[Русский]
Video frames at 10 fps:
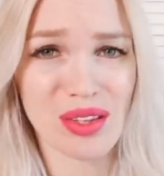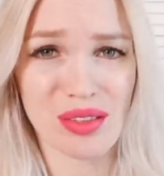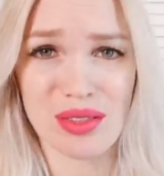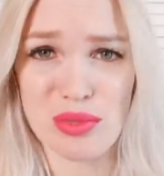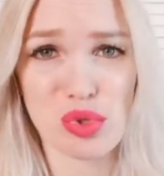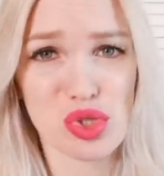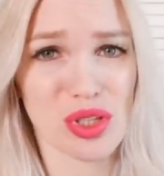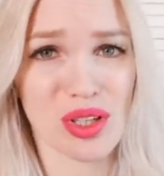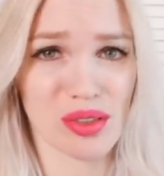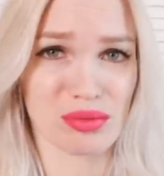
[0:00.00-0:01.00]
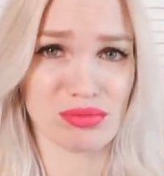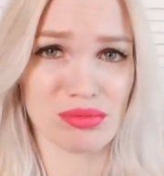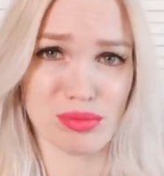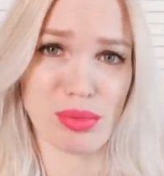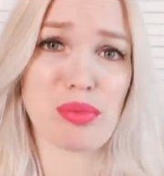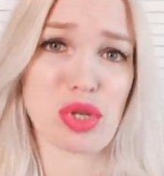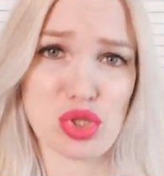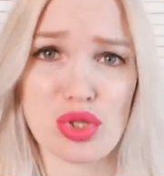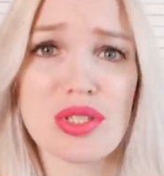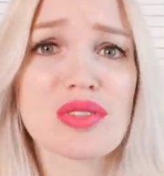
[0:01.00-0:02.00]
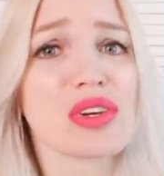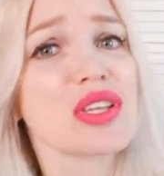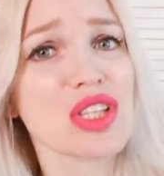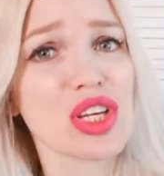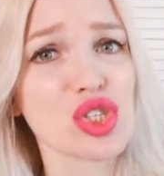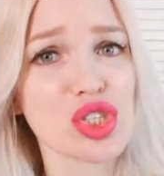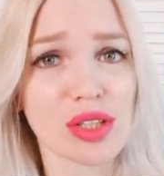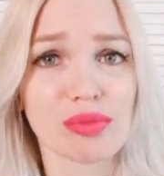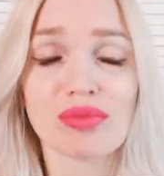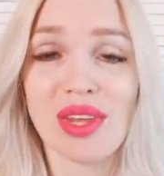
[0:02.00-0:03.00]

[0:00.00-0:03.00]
и, возможно, побережете свои денежки.